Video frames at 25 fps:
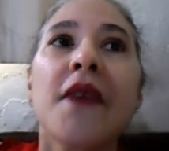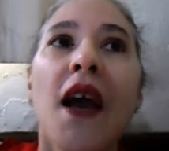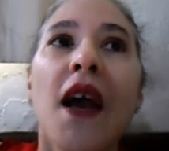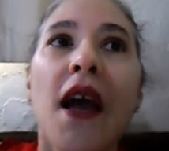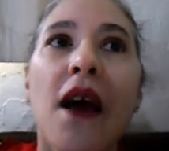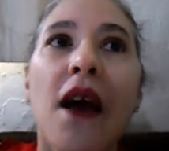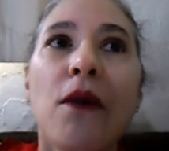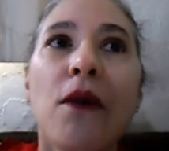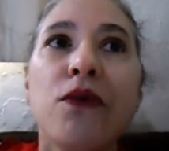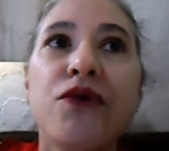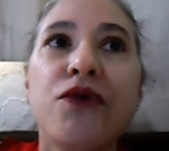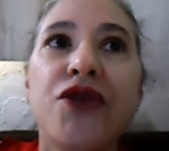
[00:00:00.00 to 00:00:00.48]

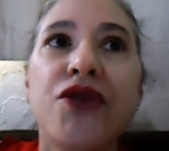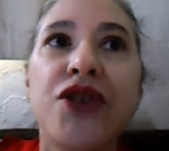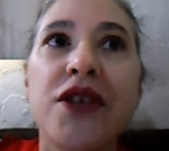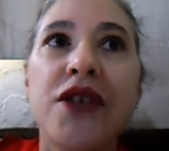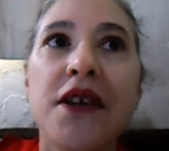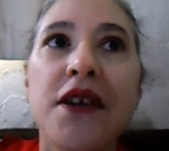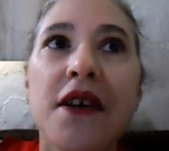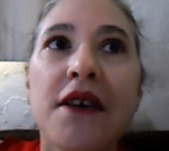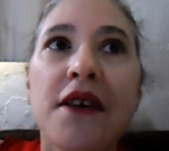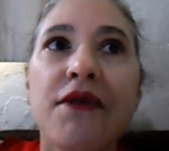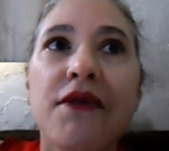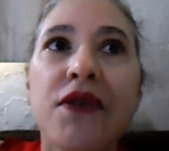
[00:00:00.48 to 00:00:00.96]
é um
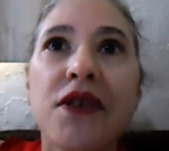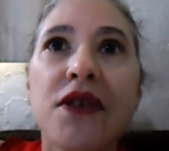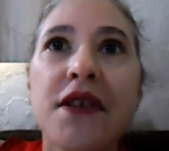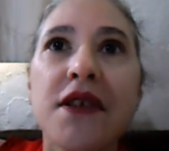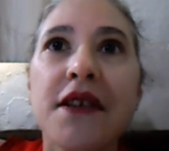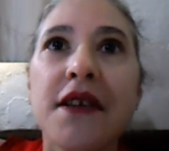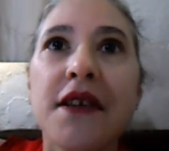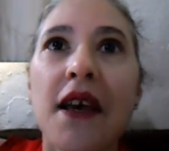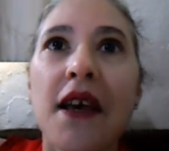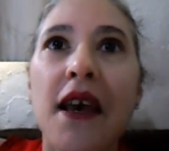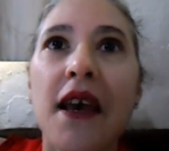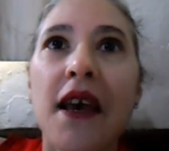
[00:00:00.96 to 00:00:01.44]
dia que
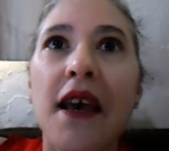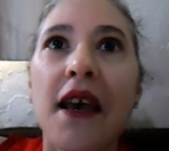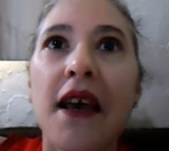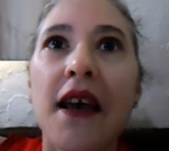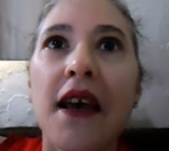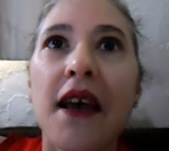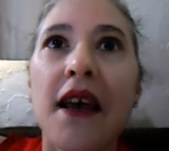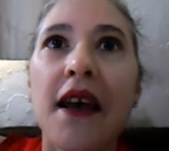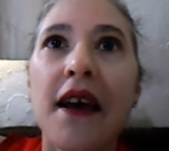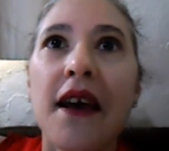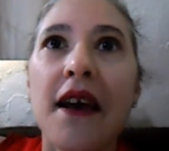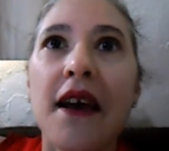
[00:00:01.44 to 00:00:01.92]

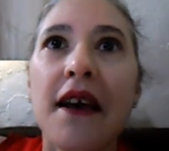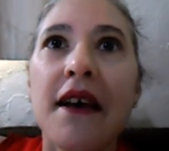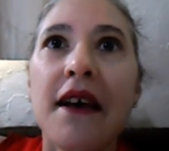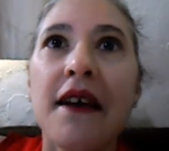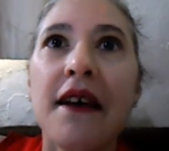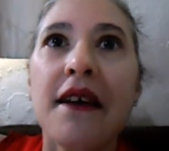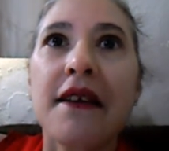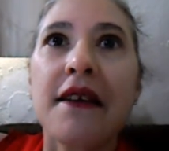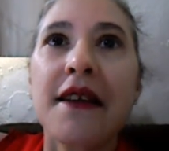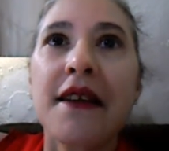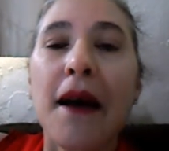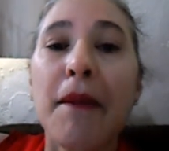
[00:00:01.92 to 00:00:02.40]
você